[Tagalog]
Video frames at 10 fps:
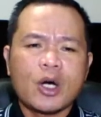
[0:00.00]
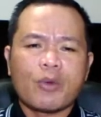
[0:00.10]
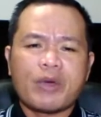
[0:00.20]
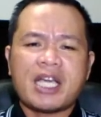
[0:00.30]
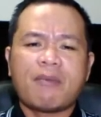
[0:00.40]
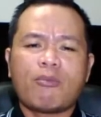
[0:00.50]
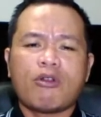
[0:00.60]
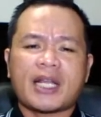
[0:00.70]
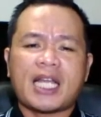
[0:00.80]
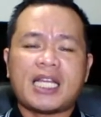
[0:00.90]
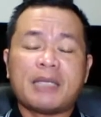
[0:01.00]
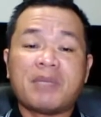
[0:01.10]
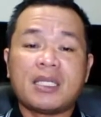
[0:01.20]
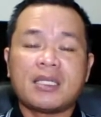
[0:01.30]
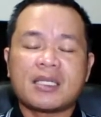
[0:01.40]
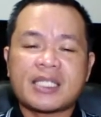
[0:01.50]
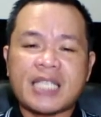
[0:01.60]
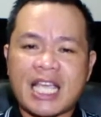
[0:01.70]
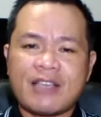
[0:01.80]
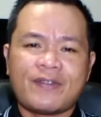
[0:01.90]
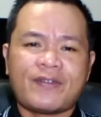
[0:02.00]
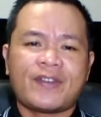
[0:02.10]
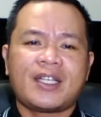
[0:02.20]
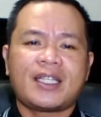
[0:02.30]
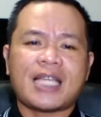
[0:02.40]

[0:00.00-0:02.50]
we have already been saved.